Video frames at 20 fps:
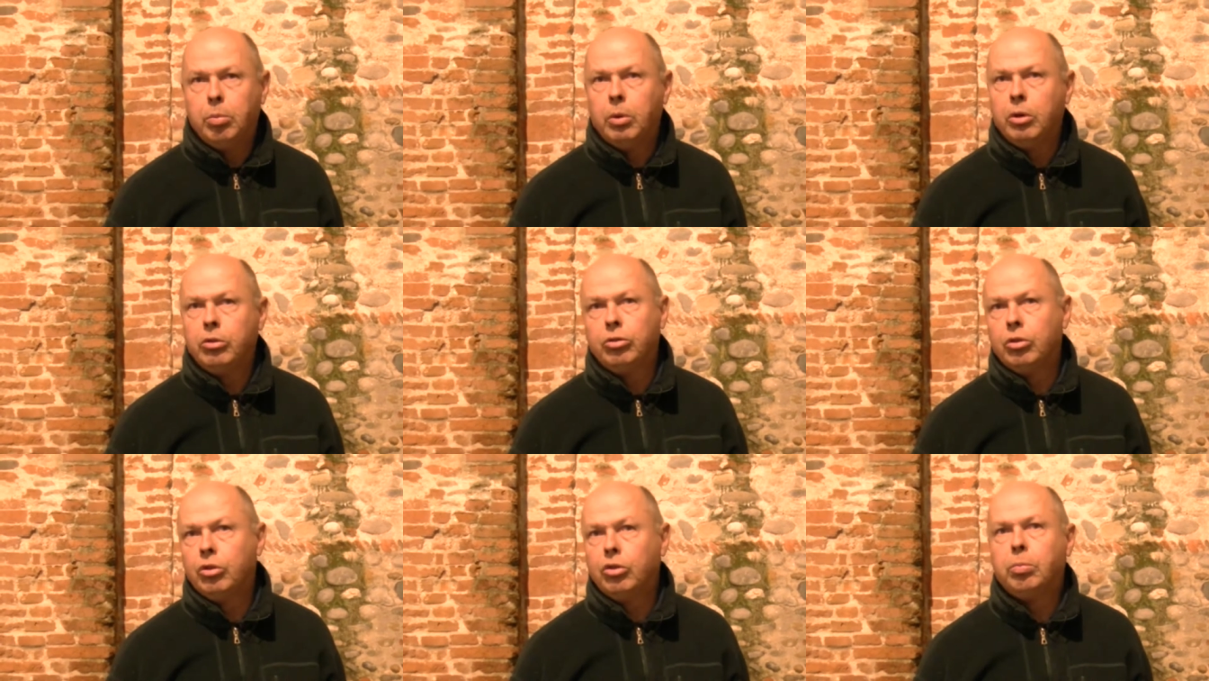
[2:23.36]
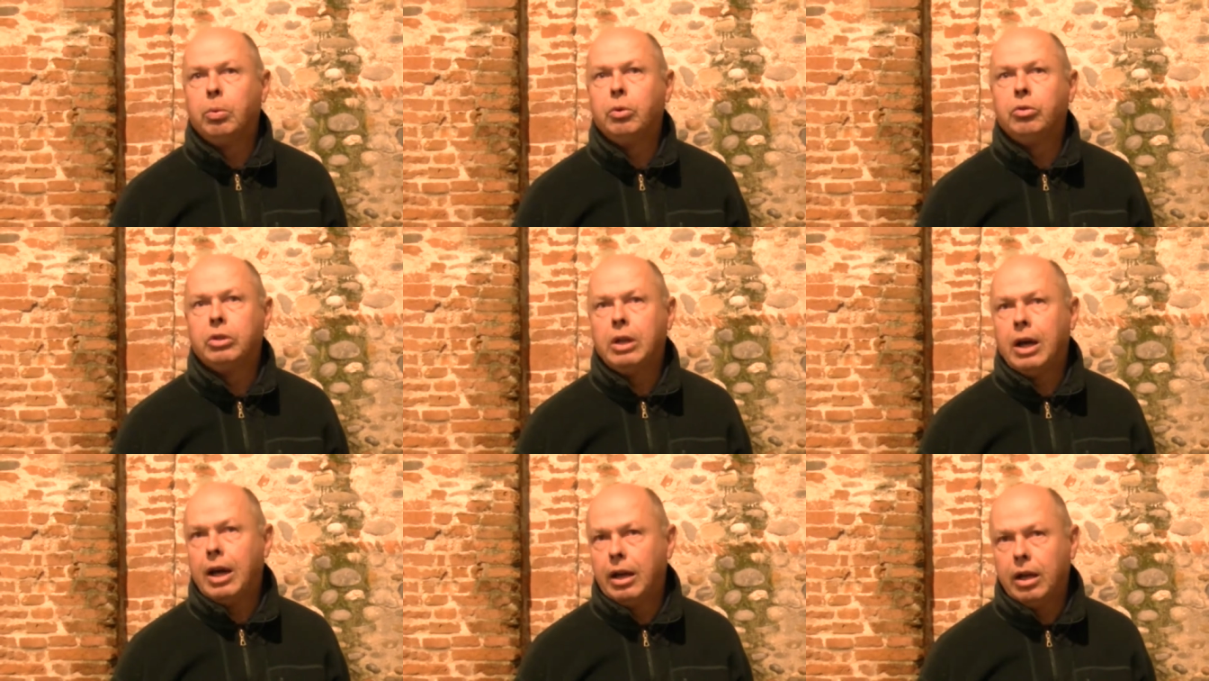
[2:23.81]
possono
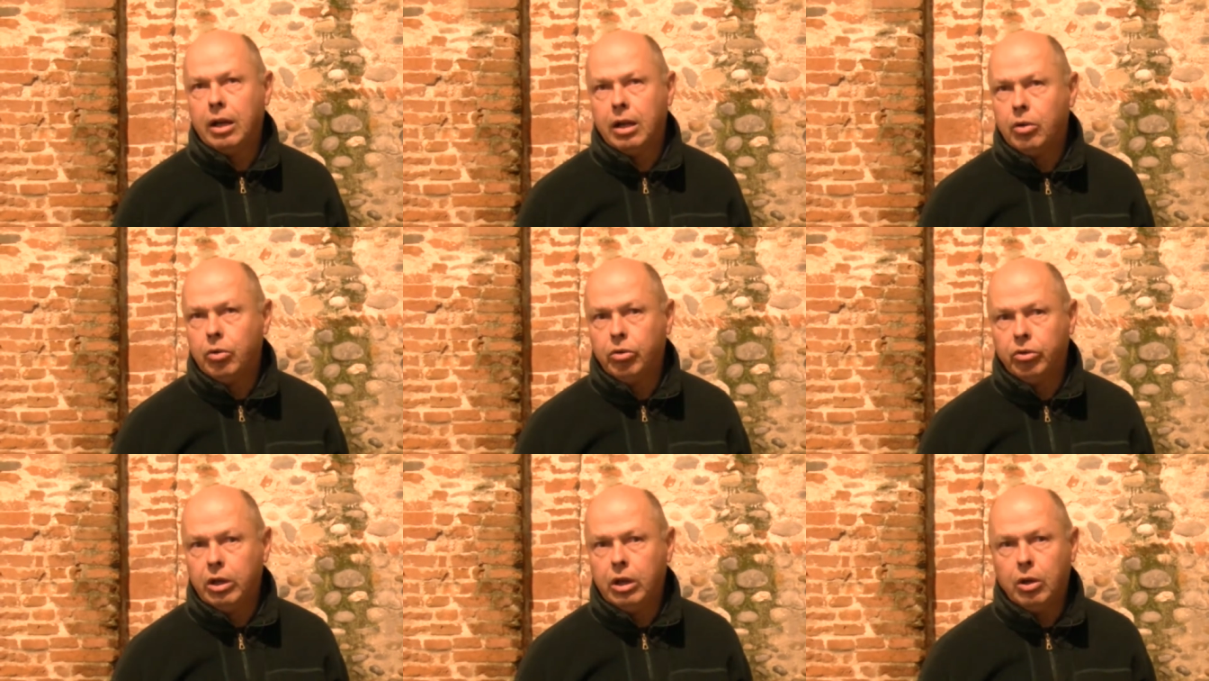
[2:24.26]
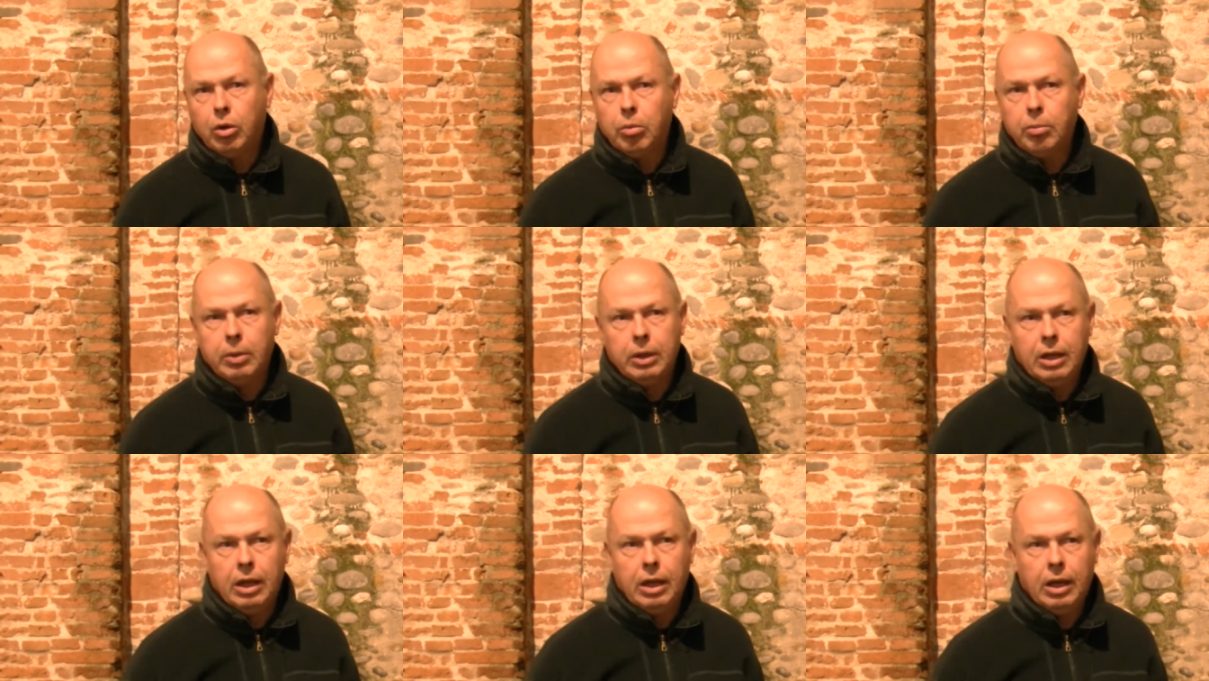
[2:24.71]
spostare così
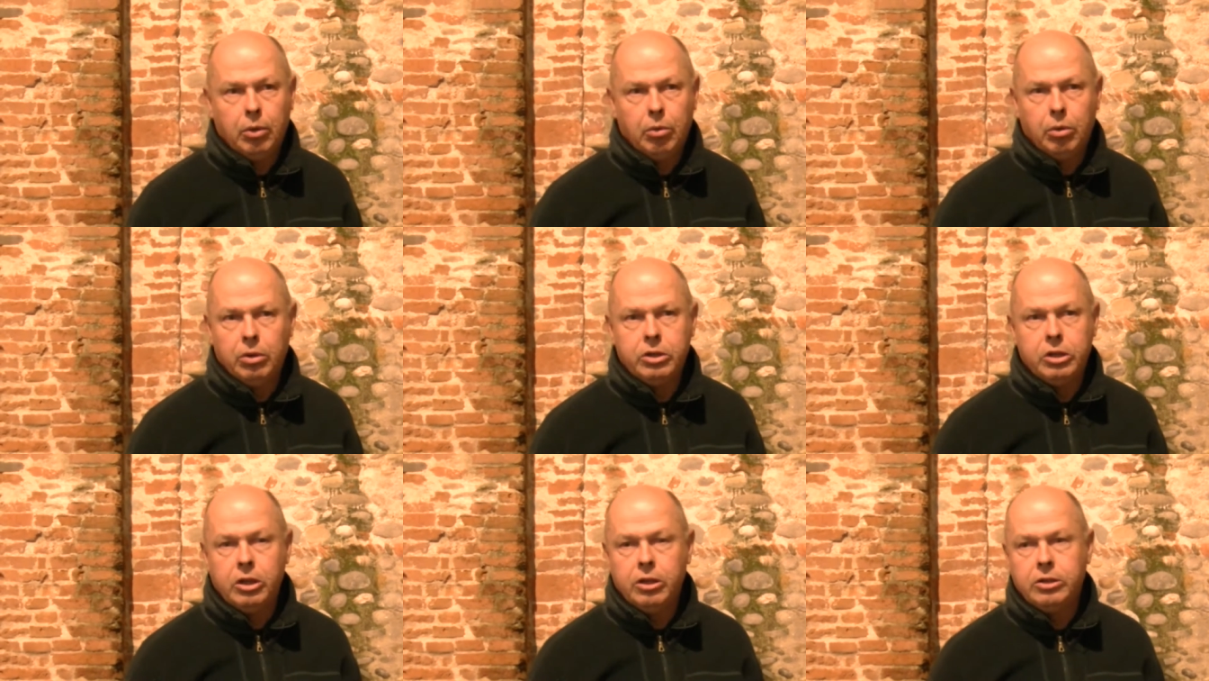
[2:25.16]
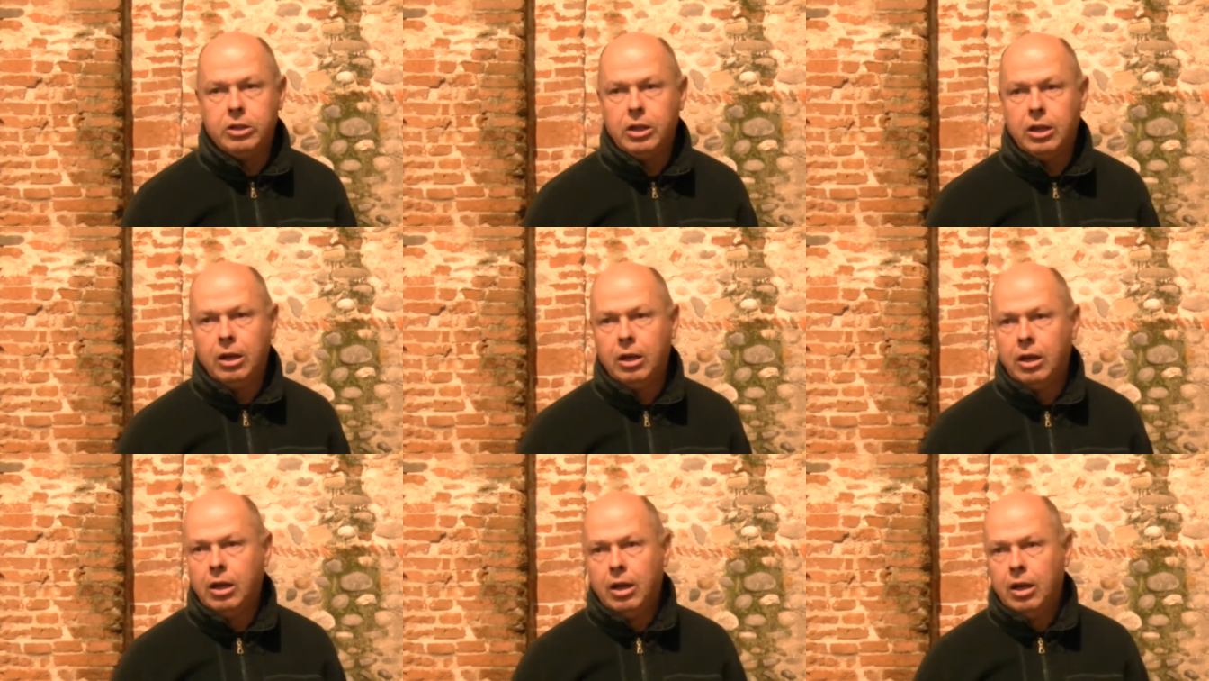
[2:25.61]
come delle
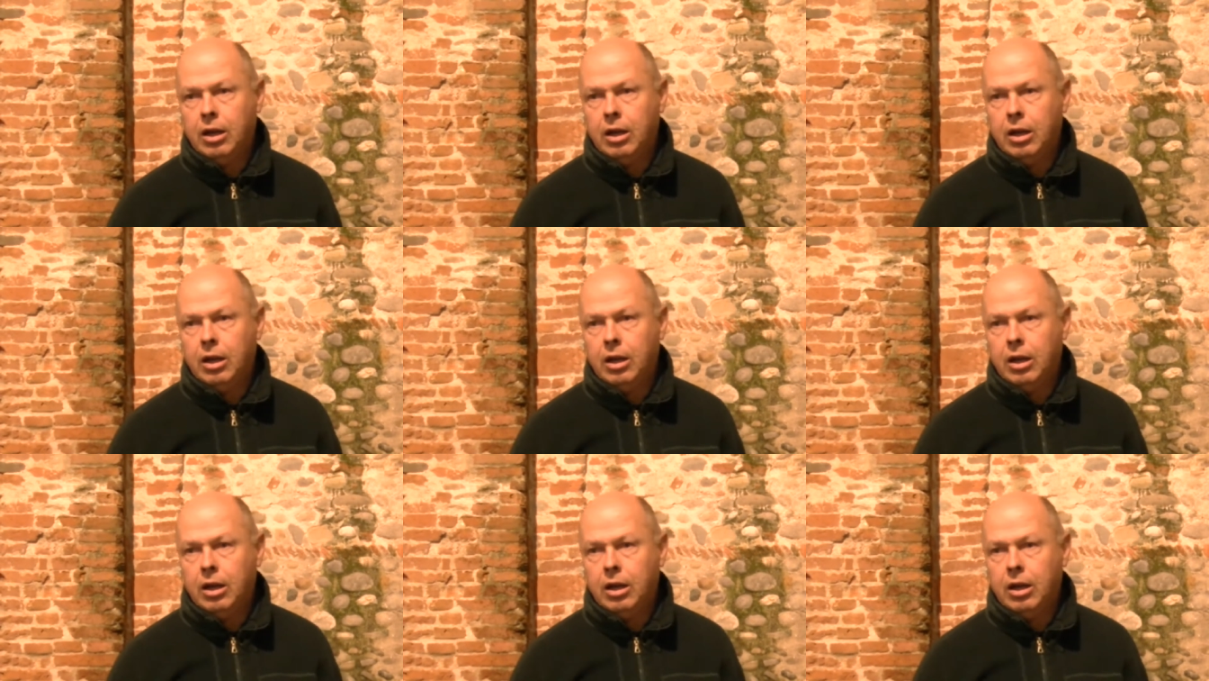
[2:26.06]
qualsiasi